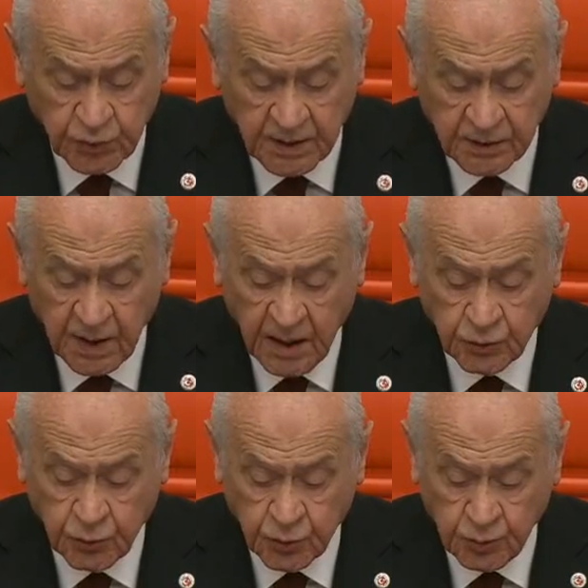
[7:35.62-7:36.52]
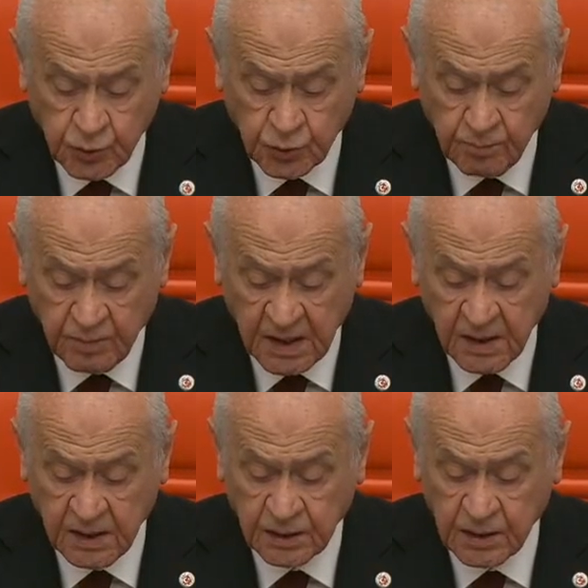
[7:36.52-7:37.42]
Müstesna gücümüzün
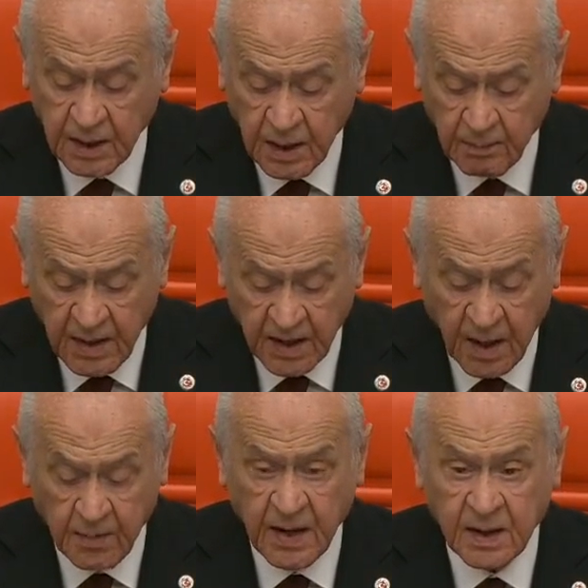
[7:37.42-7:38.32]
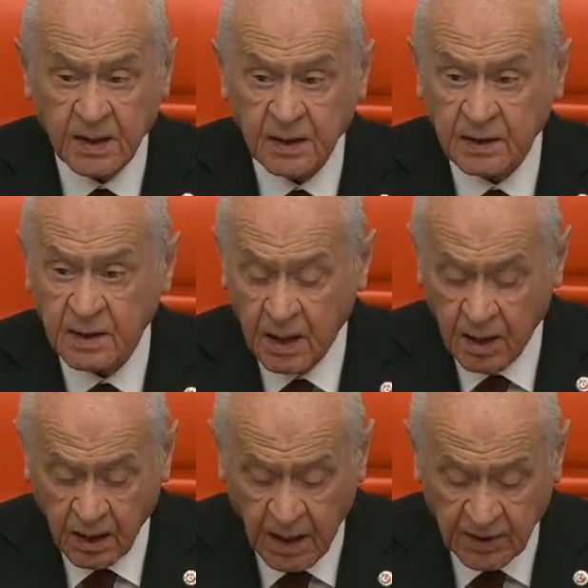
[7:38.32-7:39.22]
birlik, beraberlik,
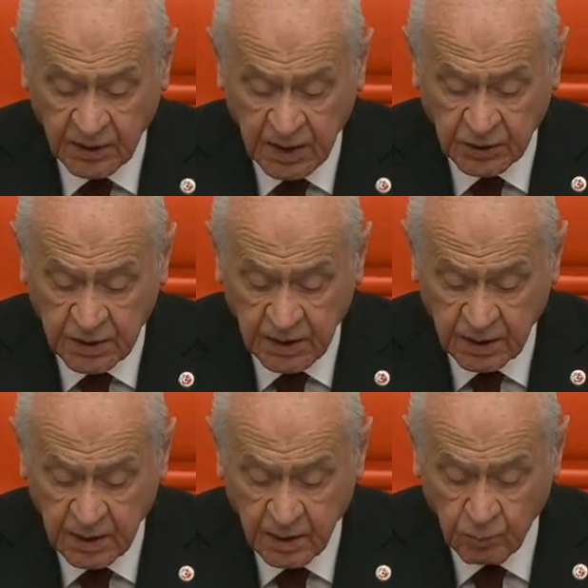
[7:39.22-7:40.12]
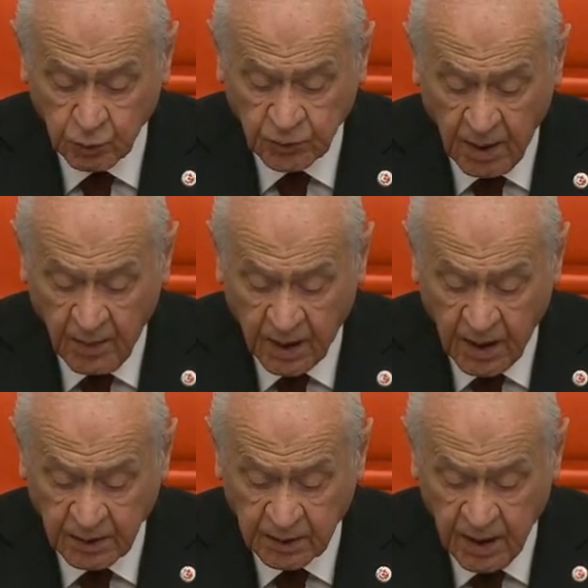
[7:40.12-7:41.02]
kardeşlik,
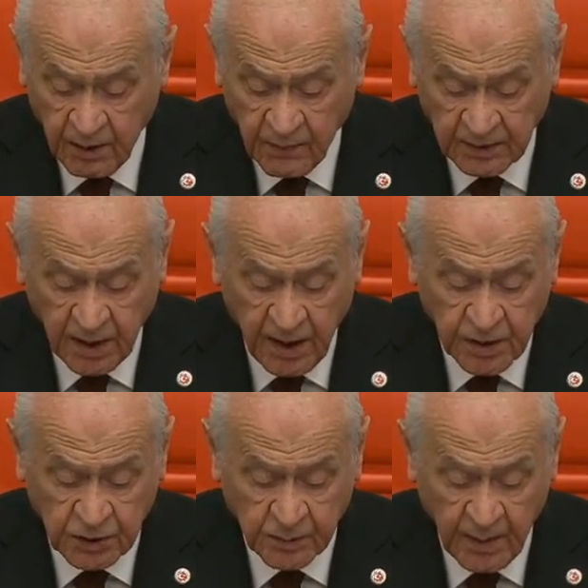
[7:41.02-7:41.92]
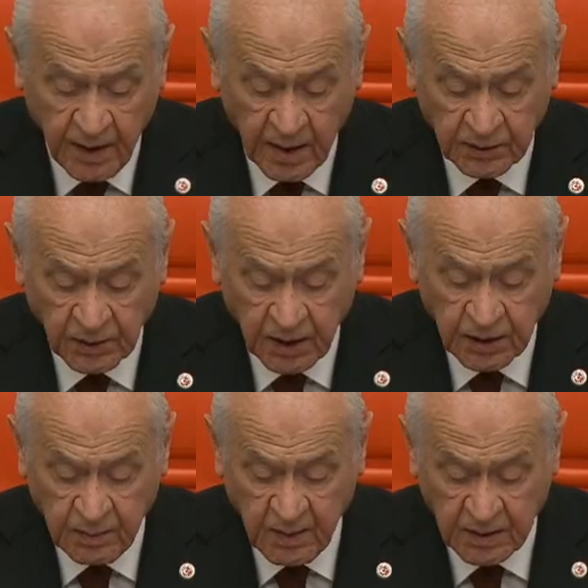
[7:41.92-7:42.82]
mutabakat ve dayanışma
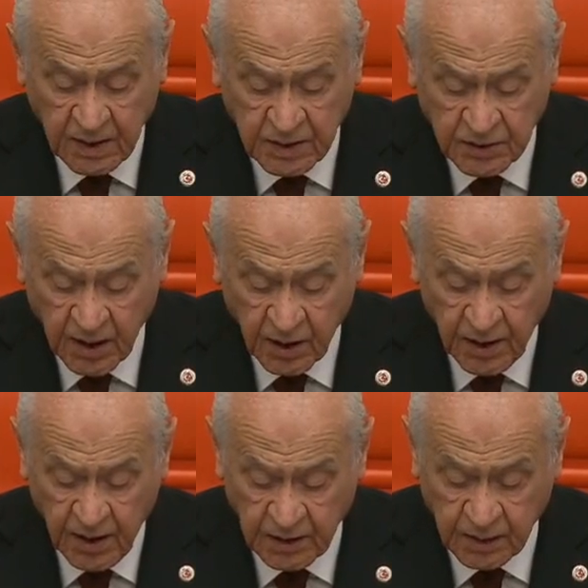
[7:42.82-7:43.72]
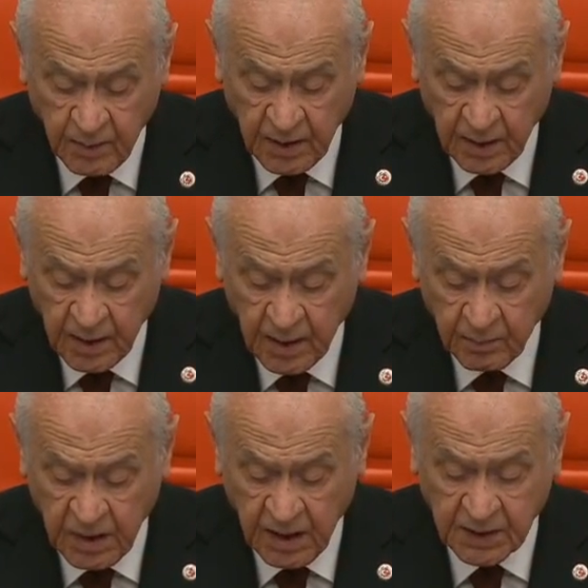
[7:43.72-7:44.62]
tahkim edileceği kanaatimi
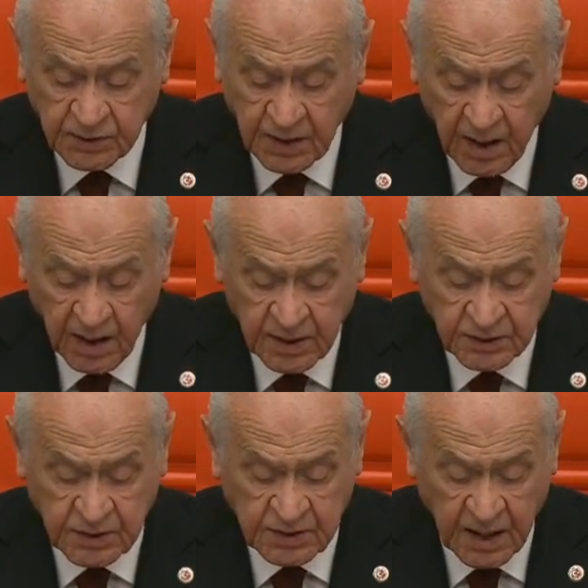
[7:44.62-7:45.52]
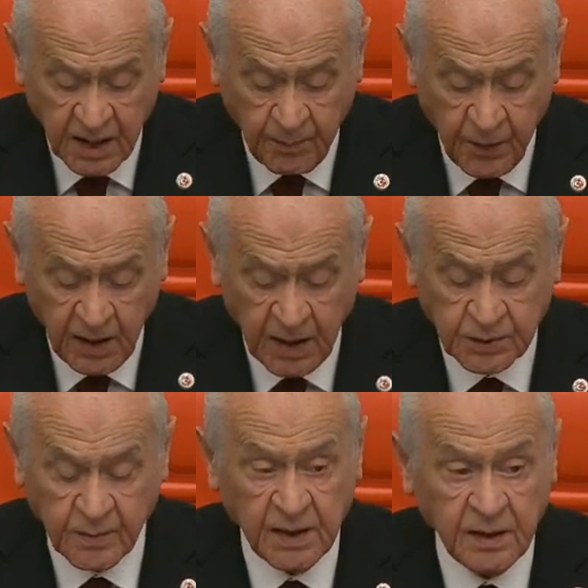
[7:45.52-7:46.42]
bilhassa sizlerle
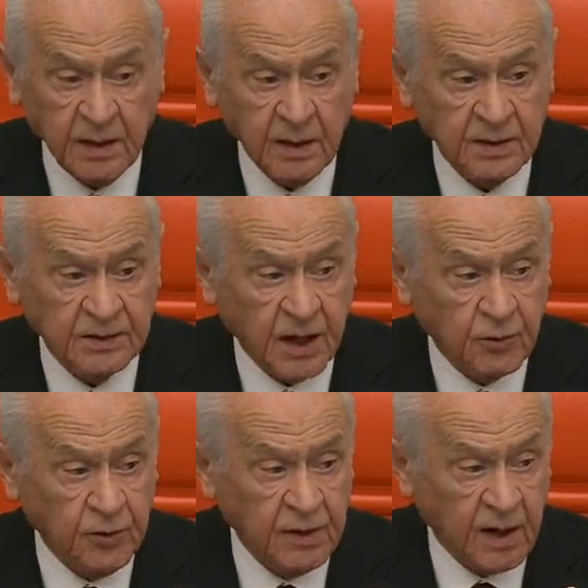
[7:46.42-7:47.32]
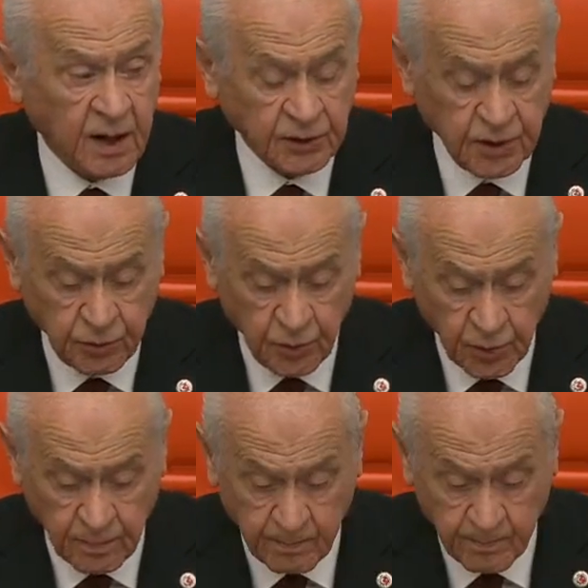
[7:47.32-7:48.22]
paylaşmayı zaruri
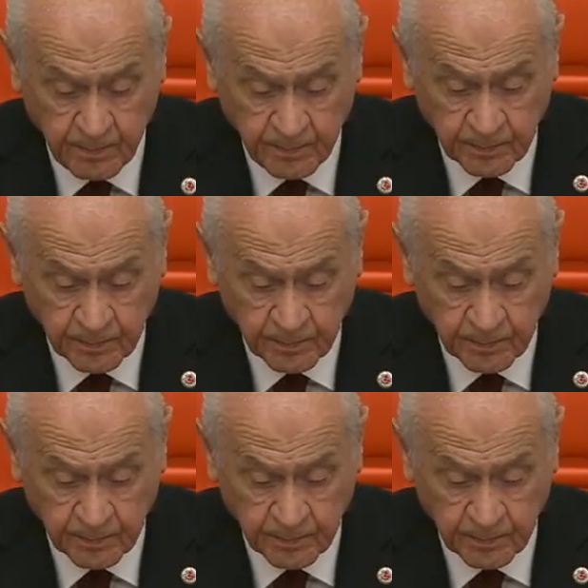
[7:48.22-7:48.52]
addediyorum.